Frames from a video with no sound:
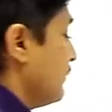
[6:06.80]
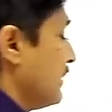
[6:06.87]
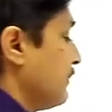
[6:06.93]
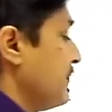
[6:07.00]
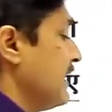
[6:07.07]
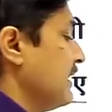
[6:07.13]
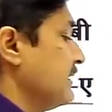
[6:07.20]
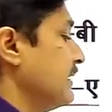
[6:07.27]
पे
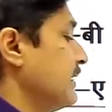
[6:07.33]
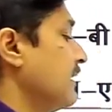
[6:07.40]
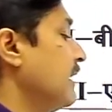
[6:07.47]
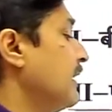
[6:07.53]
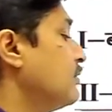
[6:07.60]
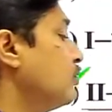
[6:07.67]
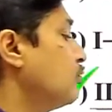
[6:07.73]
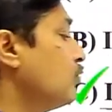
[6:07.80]
आता है
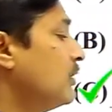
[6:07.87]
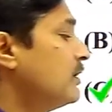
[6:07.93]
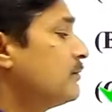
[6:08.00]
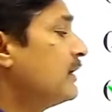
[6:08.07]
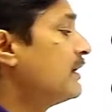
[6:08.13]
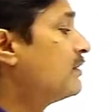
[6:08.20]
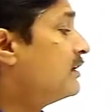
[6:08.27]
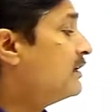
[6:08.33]
एक सौ चौबीस
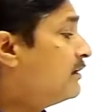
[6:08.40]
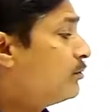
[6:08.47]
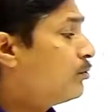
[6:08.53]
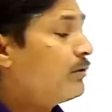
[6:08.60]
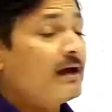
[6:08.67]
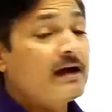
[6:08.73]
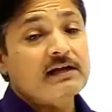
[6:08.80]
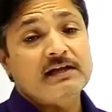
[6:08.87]
पॉइंट तीन दो
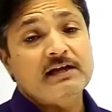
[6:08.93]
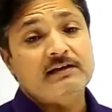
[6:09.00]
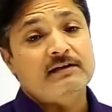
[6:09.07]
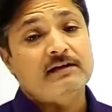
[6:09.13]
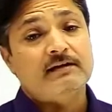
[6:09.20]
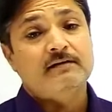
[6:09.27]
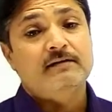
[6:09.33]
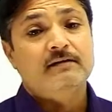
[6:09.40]
लाख
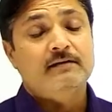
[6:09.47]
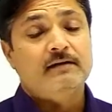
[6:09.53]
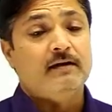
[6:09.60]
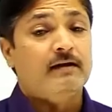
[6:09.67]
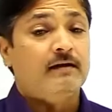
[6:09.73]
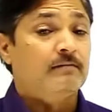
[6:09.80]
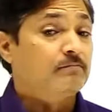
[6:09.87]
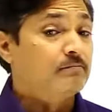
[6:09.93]
हेक्टर
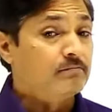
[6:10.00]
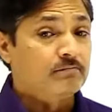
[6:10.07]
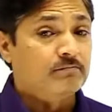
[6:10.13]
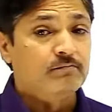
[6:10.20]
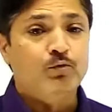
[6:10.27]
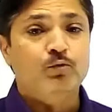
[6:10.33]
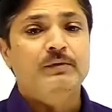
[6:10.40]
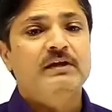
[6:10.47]

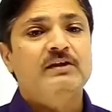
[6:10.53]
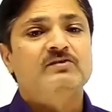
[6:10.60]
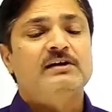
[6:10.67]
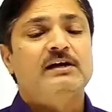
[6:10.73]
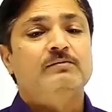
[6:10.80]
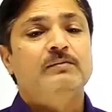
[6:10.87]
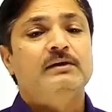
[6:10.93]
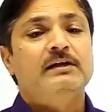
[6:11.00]
भूमि के साथ
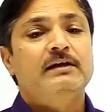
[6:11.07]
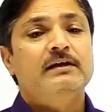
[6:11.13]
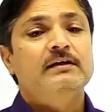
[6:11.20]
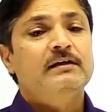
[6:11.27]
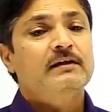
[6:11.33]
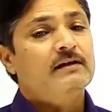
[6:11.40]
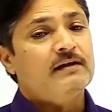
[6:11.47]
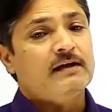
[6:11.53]
में ये
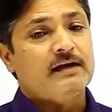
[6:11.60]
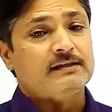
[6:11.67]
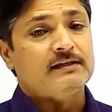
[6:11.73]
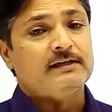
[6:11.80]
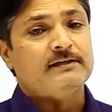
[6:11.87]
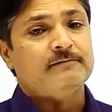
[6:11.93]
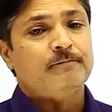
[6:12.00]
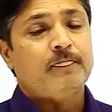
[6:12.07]
आता
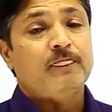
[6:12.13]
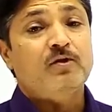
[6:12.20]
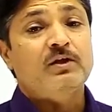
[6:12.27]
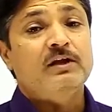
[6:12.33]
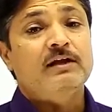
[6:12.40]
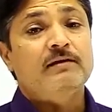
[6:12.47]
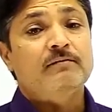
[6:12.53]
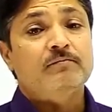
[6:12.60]
है तो
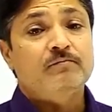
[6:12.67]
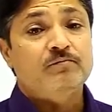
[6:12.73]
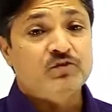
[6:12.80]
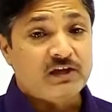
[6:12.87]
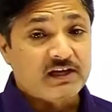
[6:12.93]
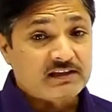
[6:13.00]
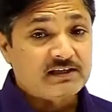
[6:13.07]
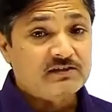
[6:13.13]
ये
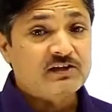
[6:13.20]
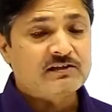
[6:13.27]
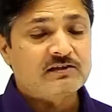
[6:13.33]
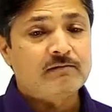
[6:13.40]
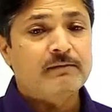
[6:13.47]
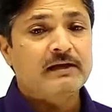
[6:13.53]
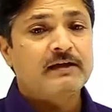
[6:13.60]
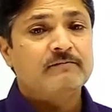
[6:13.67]
क्षेत्र
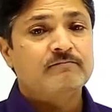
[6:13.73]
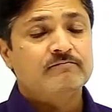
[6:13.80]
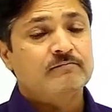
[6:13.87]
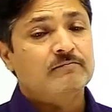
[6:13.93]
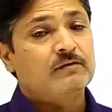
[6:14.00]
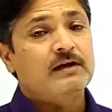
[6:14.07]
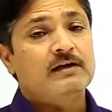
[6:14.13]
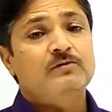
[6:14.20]
जैसलमेर
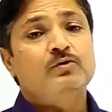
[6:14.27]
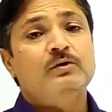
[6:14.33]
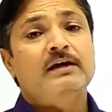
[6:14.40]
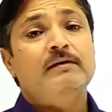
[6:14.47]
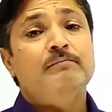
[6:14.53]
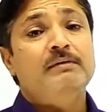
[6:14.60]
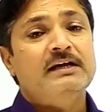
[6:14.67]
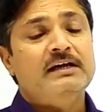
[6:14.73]
का जो है
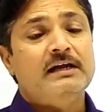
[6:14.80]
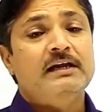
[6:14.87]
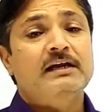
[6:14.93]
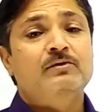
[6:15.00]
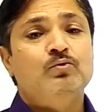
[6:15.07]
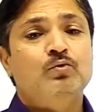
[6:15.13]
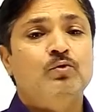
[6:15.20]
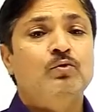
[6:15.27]
बीकानेर
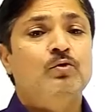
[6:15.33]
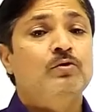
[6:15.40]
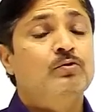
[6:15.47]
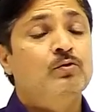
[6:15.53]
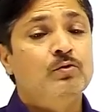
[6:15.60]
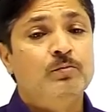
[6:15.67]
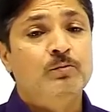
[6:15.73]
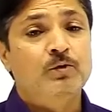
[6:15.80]
चूरू और
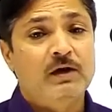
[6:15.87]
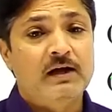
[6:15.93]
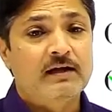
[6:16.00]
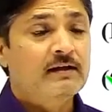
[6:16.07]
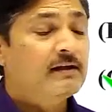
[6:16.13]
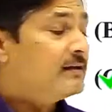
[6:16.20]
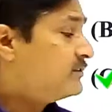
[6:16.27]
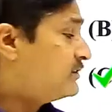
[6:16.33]
जोधपुर का
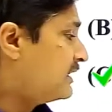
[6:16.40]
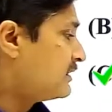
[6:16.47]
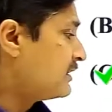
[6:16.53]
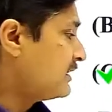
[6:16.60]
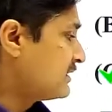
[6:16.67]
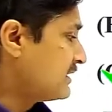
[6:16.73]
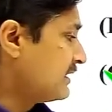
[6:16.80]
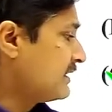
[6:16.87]
क्षेत्र
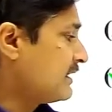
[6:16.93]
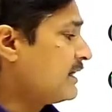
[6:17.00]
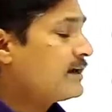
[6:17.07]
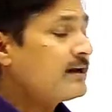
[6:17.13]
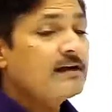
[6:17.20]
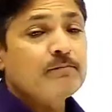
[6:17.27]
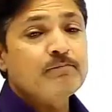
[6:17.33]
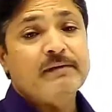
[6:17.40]
इसके अंदर आ रहा
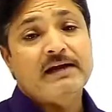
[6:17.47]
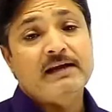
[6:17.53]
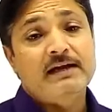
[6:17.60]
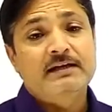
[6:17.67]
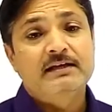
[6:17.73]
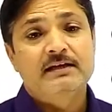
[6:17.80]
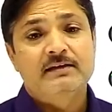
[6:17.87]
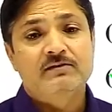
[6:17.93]
है पहला
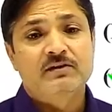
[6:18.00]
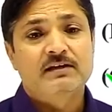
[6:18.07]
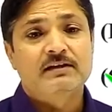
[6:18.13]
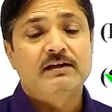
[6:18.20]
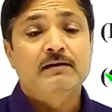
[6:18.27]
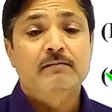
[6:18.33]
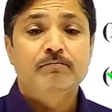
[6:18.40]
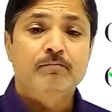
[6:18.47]
ही ये क्षेत्र
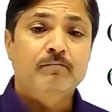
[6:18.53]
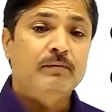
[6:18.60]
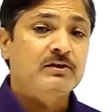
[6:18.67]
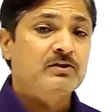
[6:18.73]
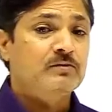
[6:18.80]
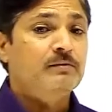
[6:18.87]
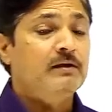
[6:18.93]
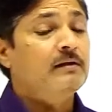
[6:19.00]
है पश्चिमी